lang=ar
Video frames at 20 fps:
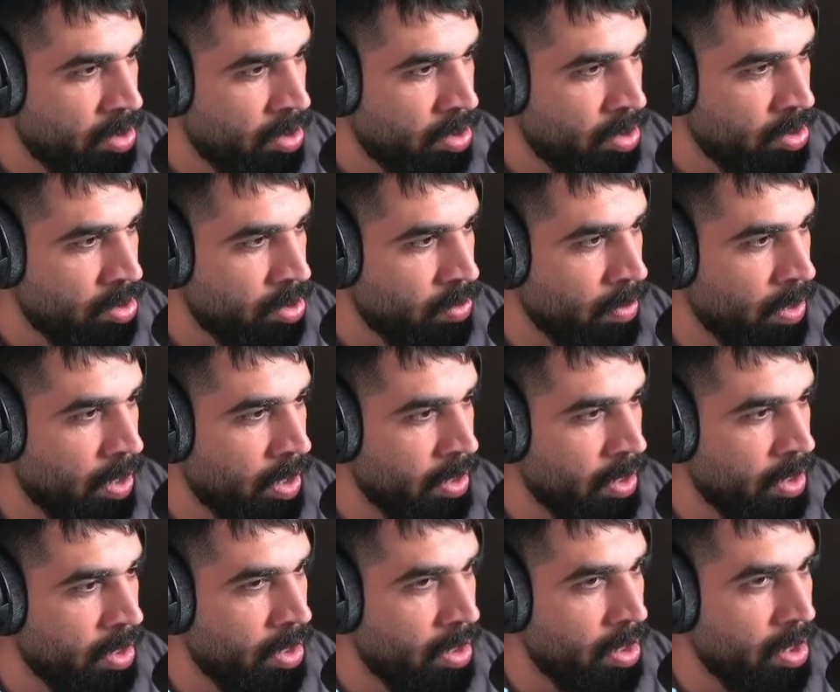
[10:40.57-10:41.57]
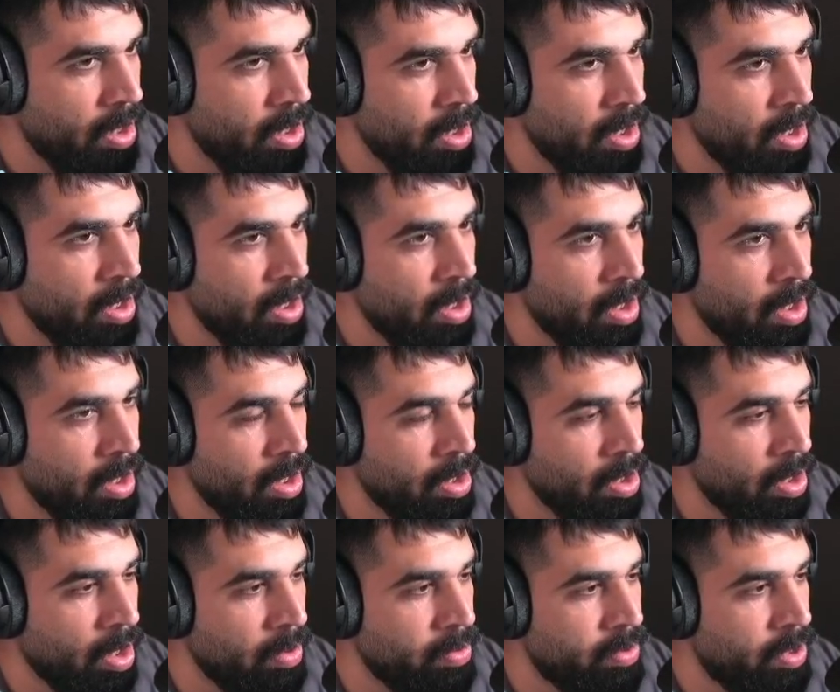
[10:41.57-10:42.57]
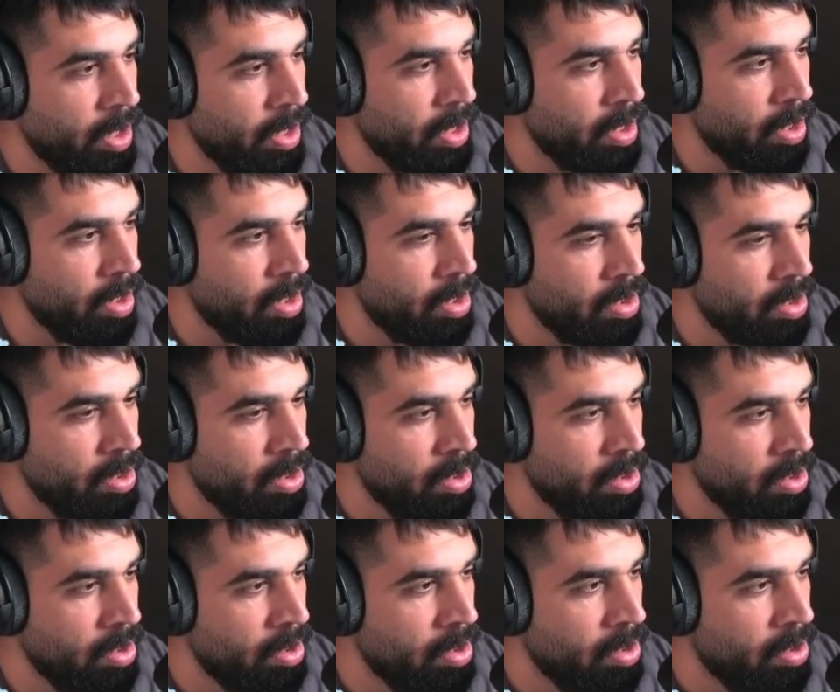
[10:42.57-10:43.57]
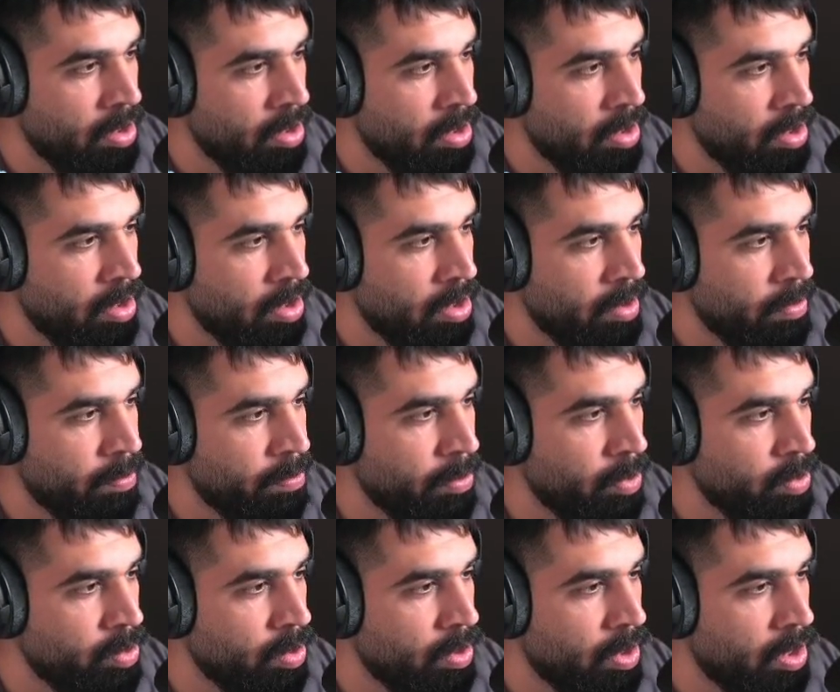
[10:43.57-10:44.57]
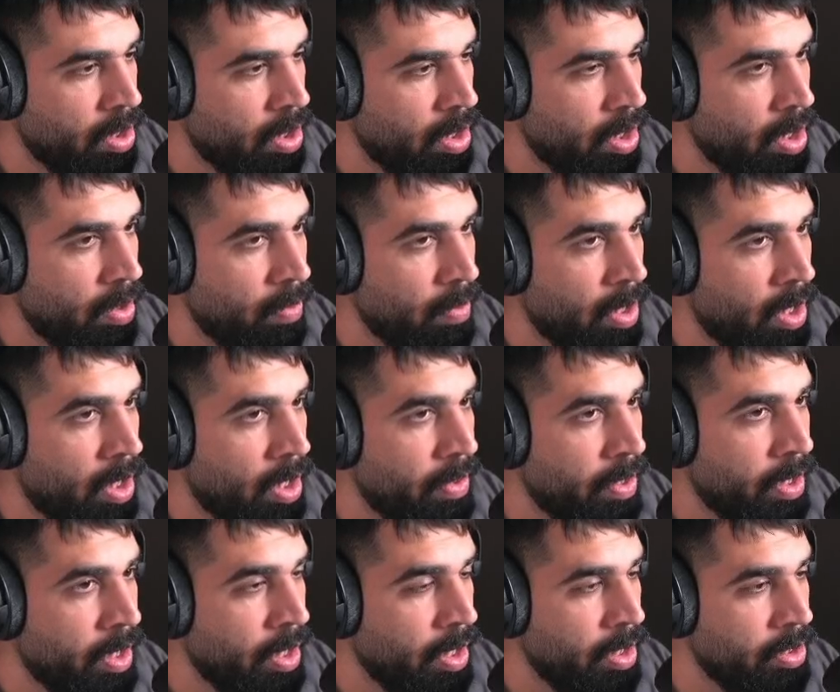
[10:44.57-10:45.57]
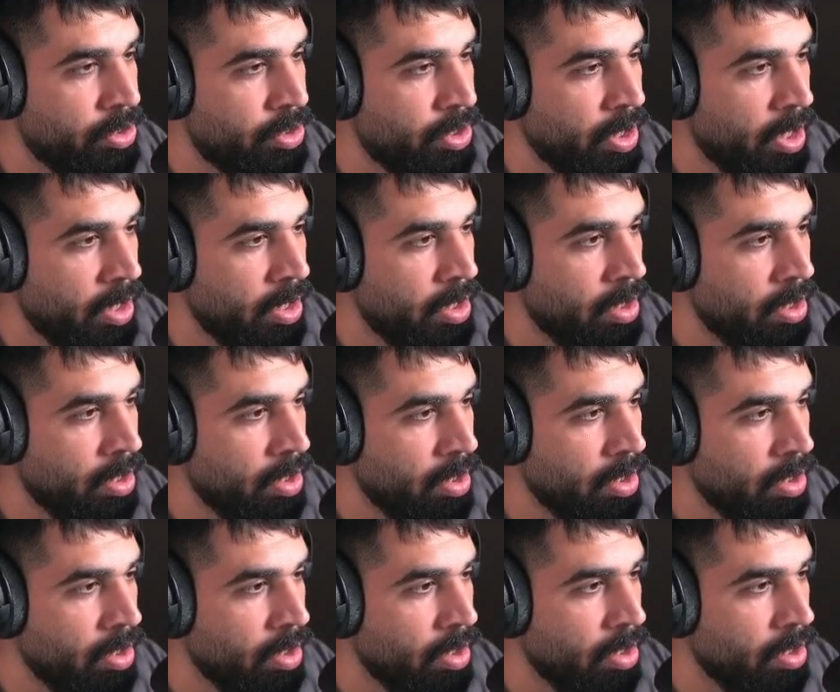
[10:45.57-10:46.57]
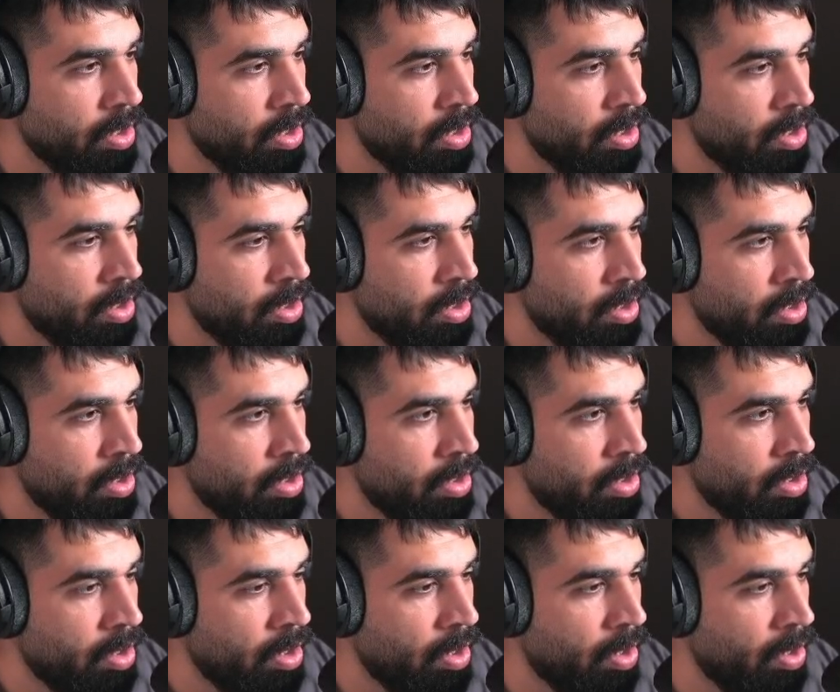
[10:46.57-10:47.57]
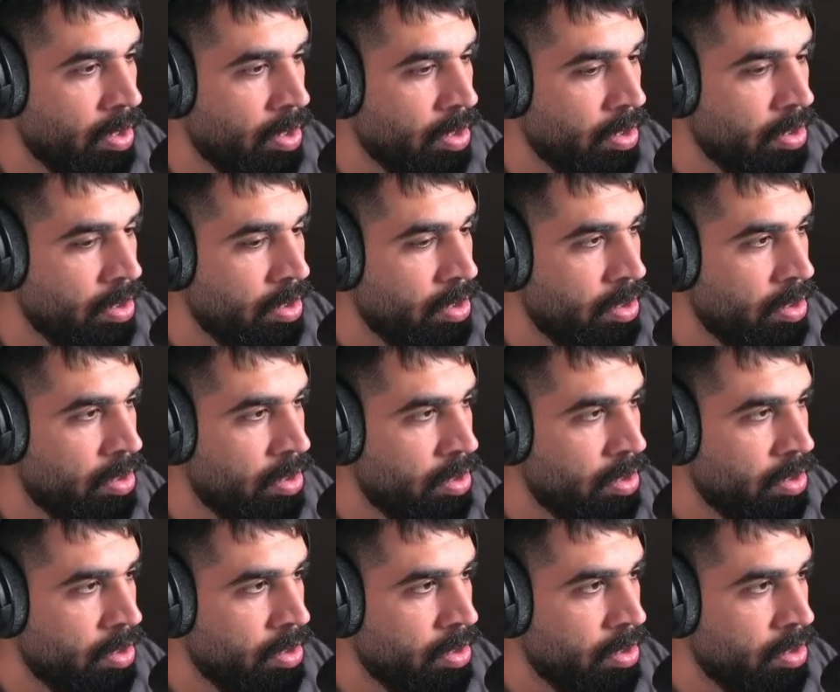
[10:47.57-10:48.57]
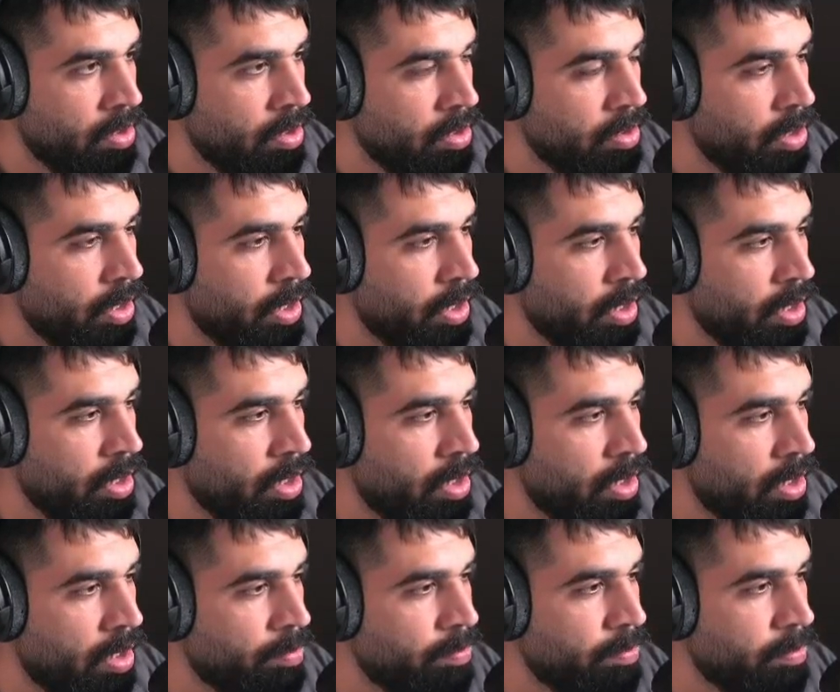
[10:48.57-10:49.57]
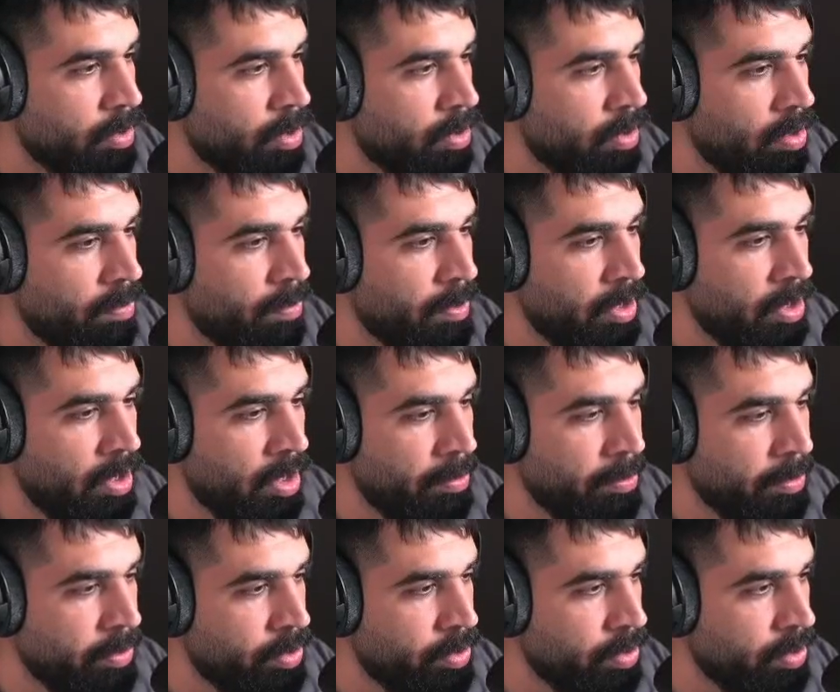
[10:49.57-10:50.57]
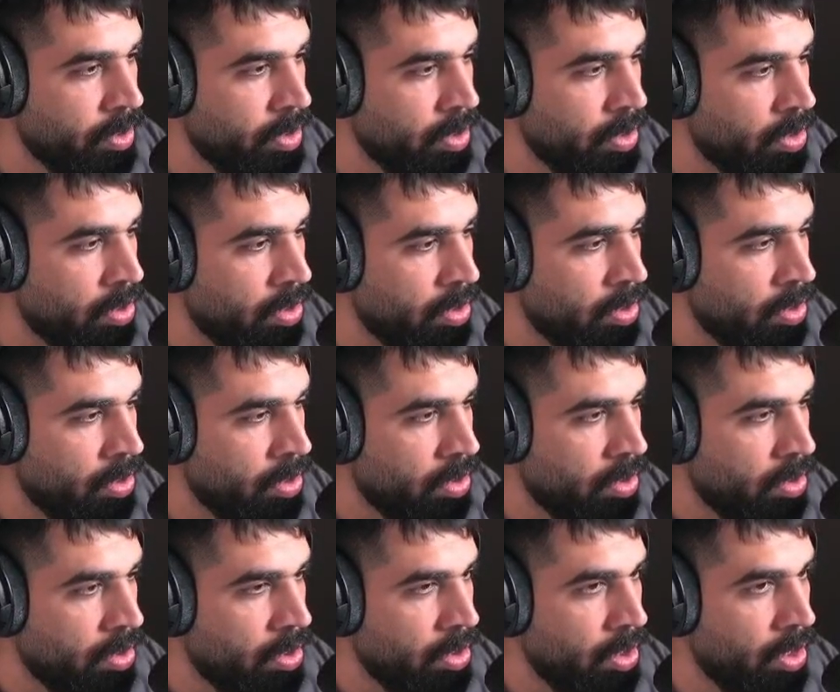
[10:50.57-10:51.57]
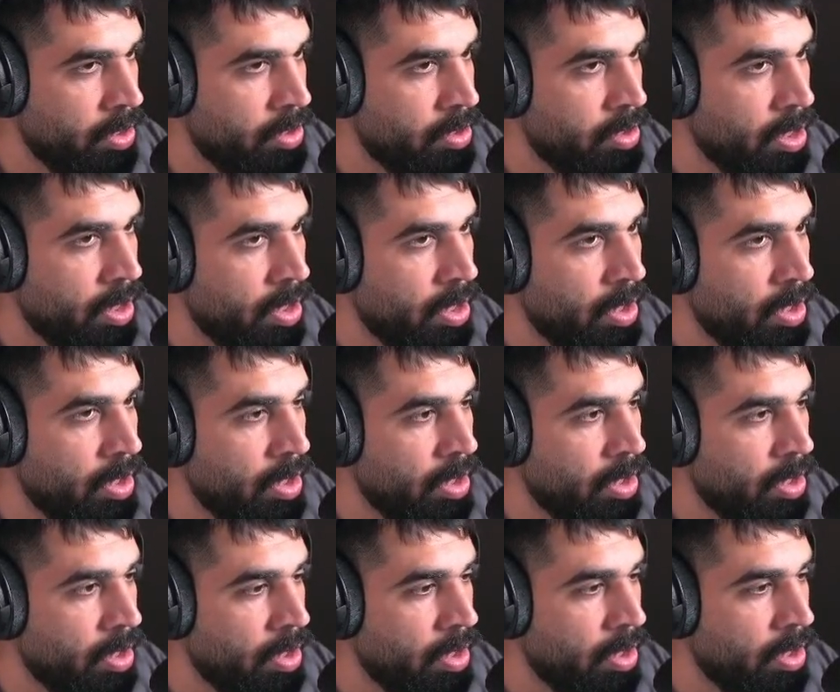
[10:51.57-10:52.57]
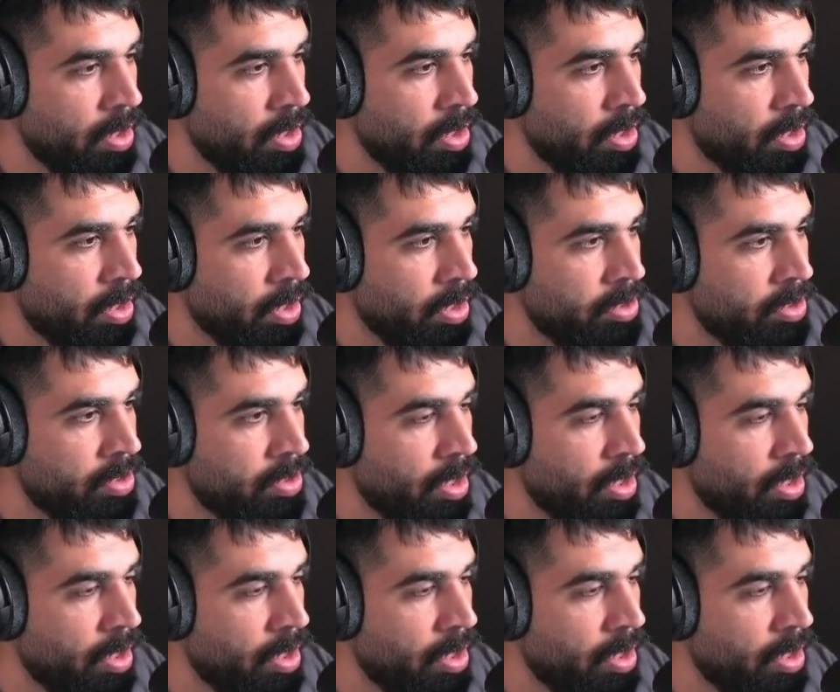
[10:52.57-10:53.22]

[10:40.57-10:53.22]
شو هذا الجلو آه، تيل موجود هنا وهذا الشاين آه، هورن ديام كلهم هنا موجودين عندنا الكريستل